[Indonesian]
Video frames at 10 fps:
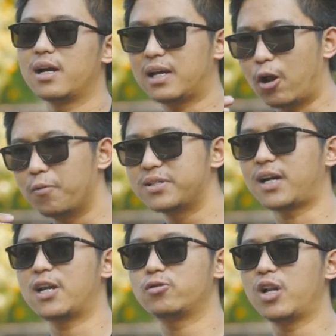Kalau
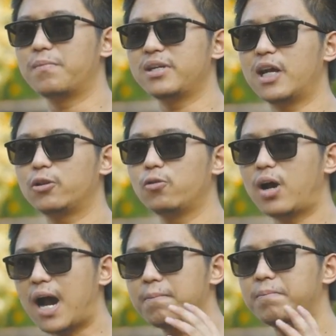misalkan sudah menyatu,
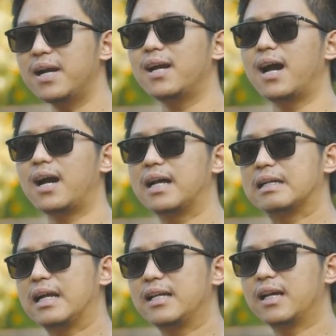apa yang akan
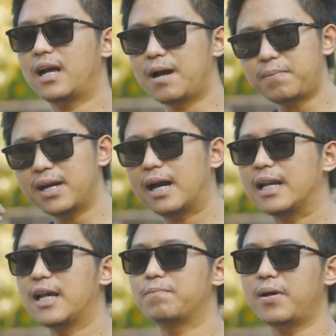kalian apa yang
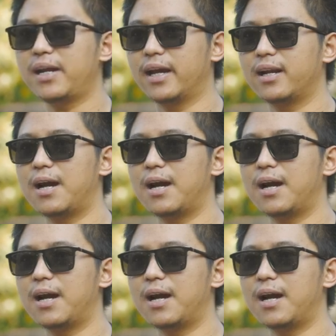kalian pengen,